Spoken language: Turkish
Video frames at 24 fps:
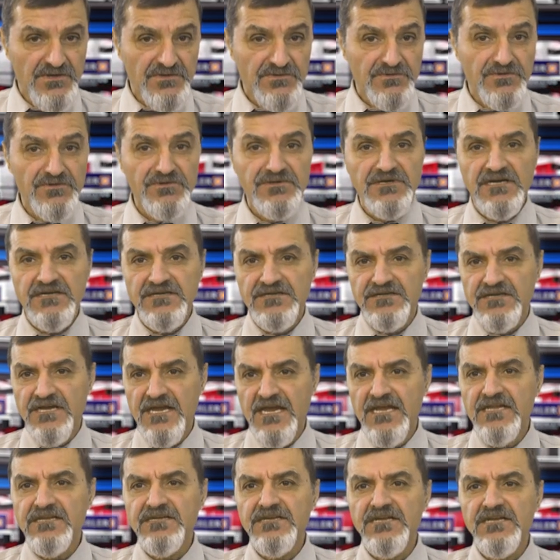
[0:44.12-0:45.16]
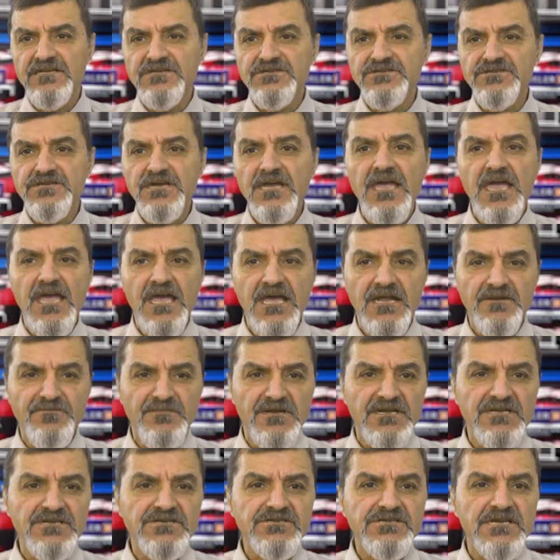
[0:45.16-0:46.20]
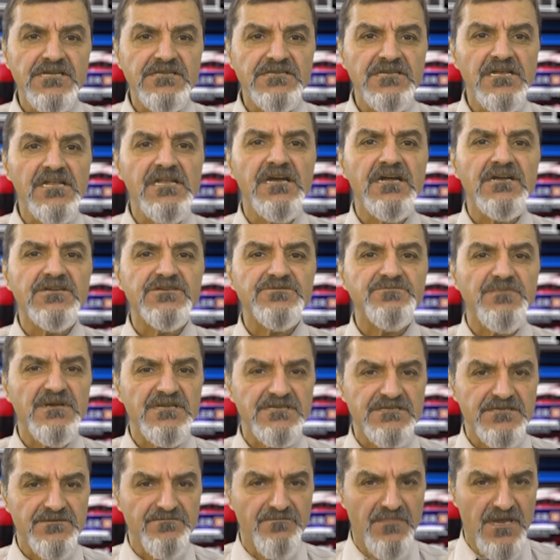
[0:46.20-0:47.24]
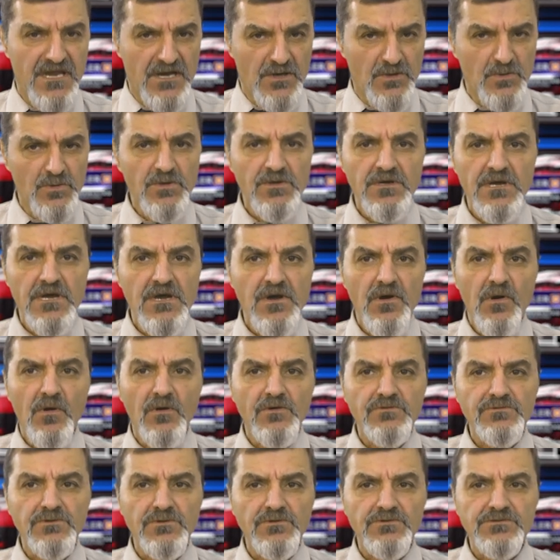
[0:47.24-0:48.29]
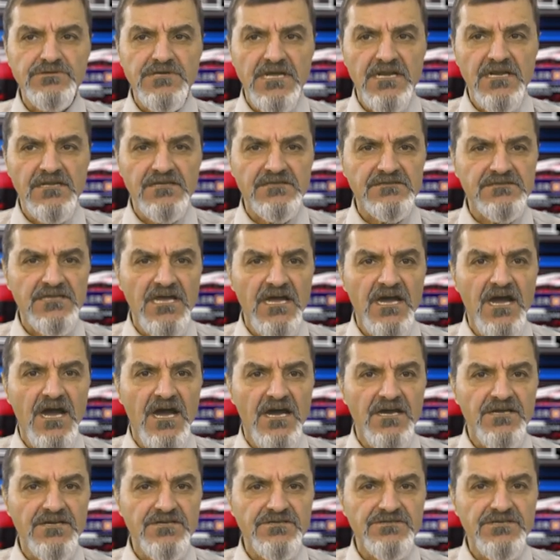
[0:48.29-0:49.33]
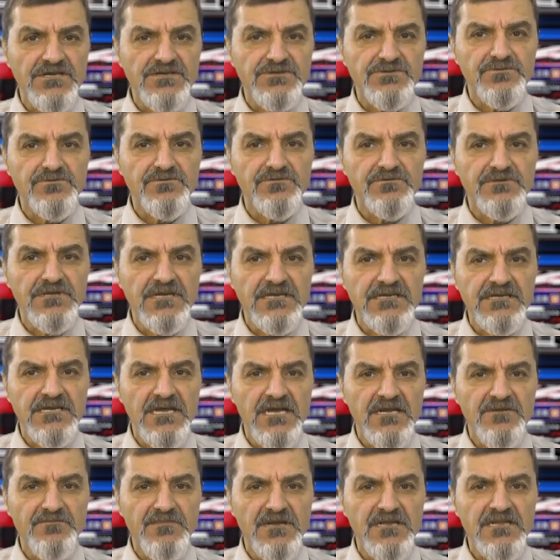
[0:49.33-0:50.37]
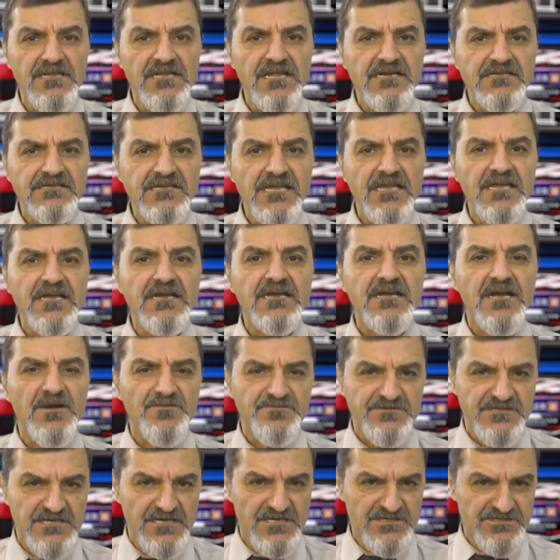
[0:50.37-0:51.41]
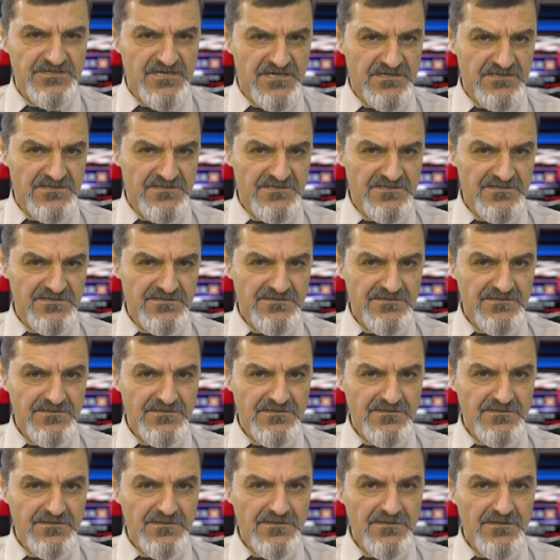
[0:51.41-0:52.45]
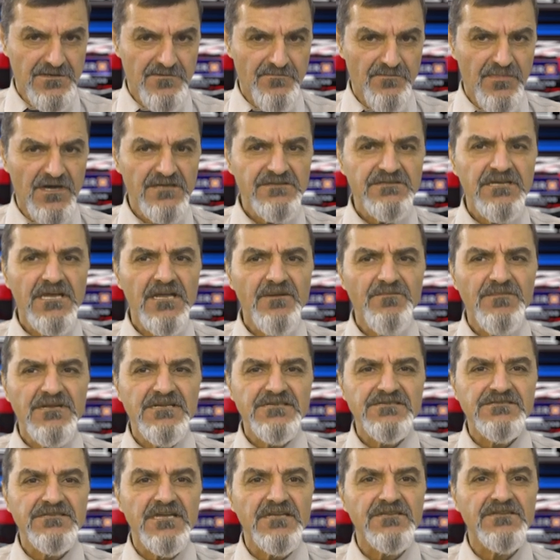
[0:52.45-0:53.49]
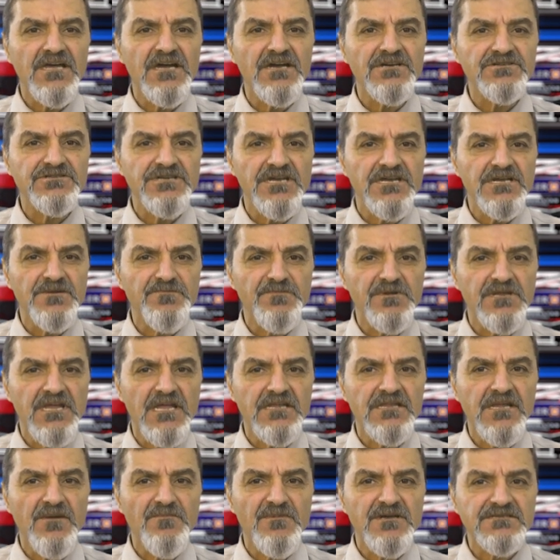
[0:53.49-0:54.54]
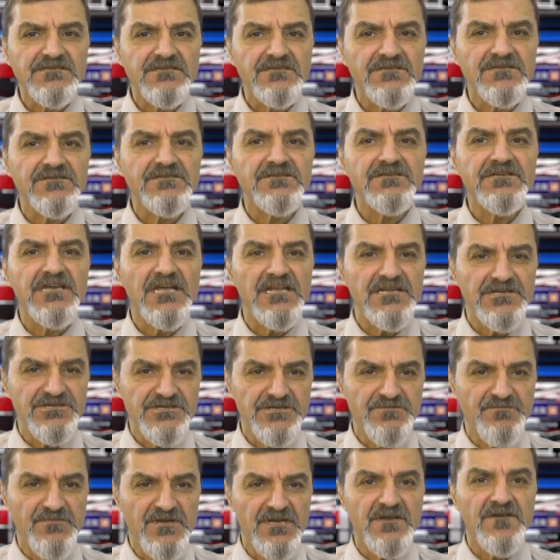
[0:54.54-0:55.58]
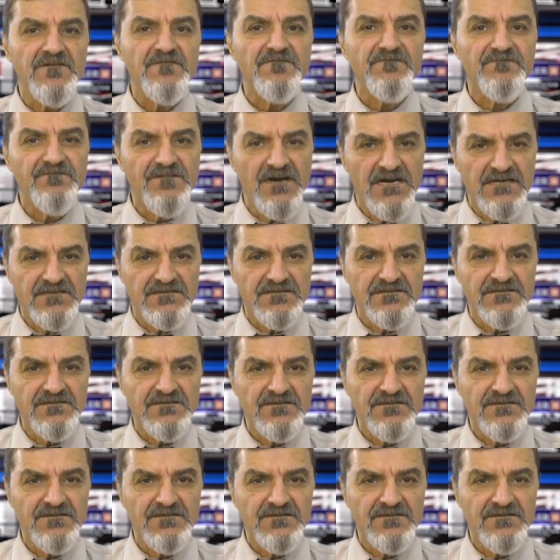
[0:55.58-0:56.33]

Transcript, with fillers: Dünyanın en geniş Ermenice dil yarışması MEHU, 19 Aralık'ta ayrıca sürgündeki Ermeniler de kapsayacak. Batı Ermenistan'da şehir planlamasının gelişimi Van.